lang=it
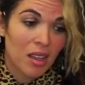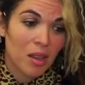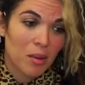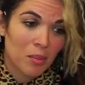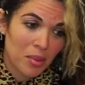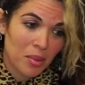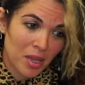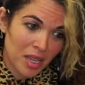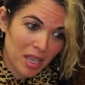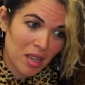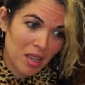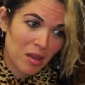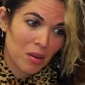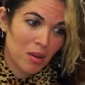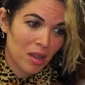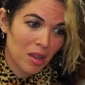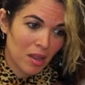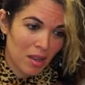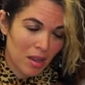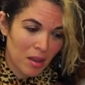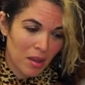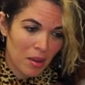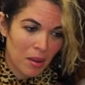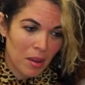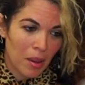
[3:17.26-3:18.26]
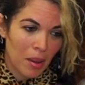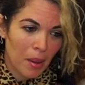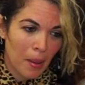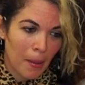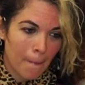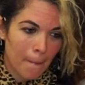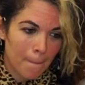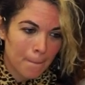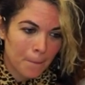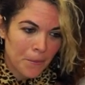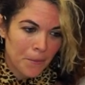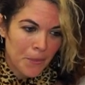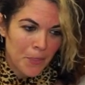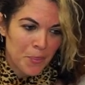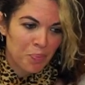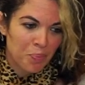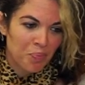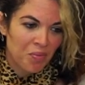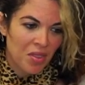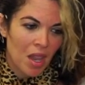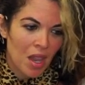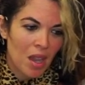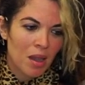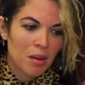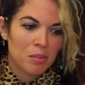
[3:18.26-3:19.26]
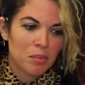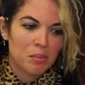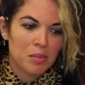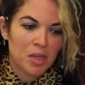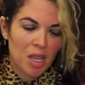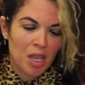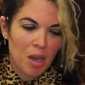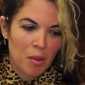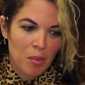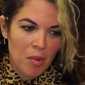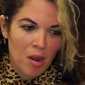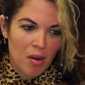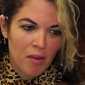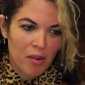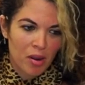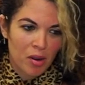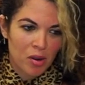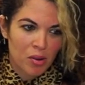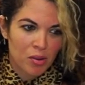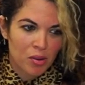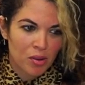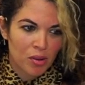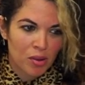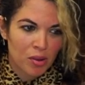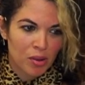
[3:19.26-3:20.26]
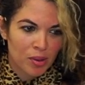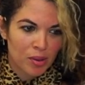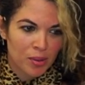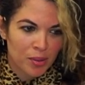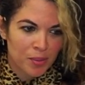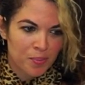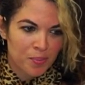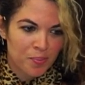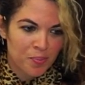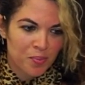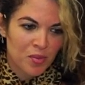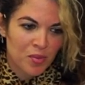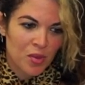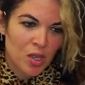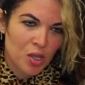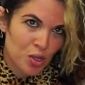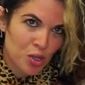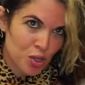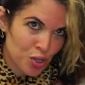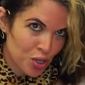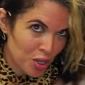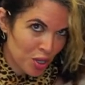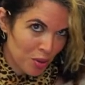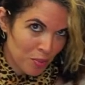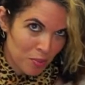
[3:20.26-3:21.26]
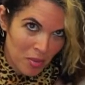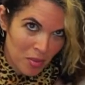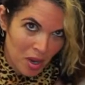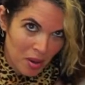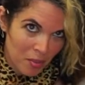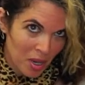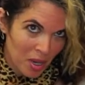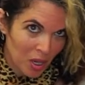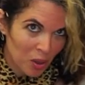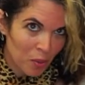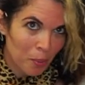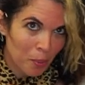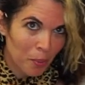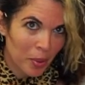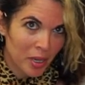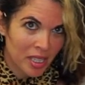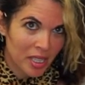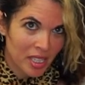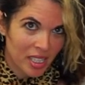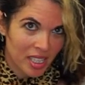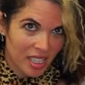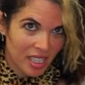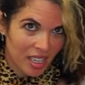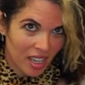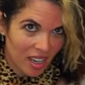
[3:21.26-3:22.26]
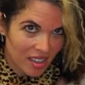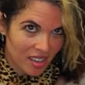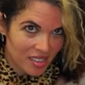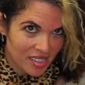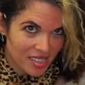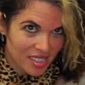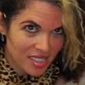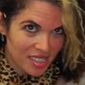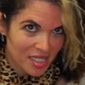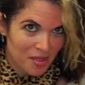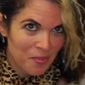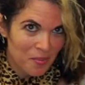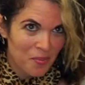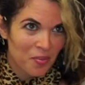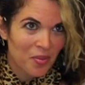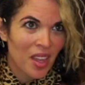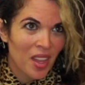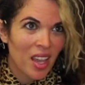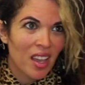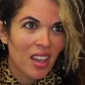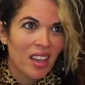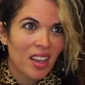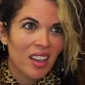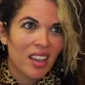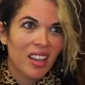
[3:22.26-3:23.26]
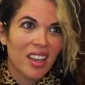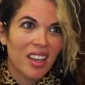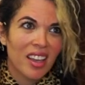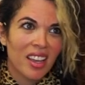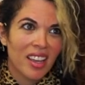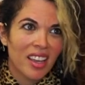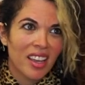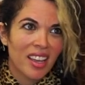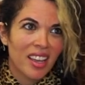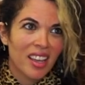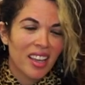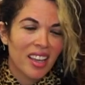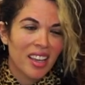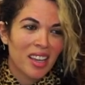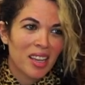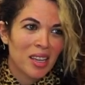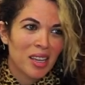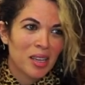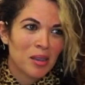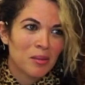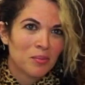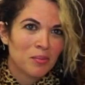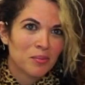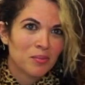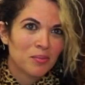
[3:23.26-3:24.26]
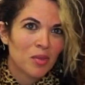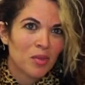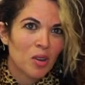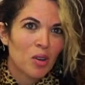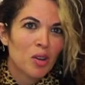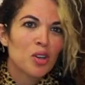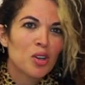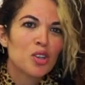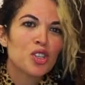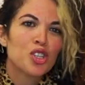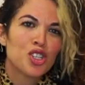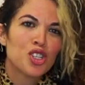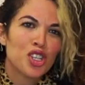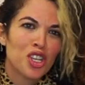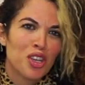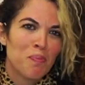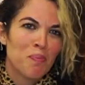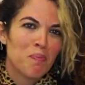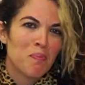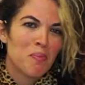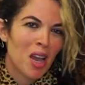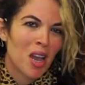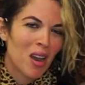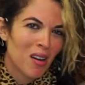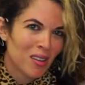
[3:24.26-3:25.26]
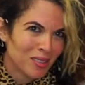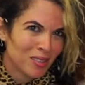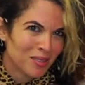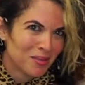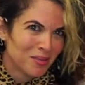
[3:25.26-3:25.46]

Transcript: perché mm, mi chiamavano scimmia, mia compagna di classe. E Come ti chiamavano? Scimmia.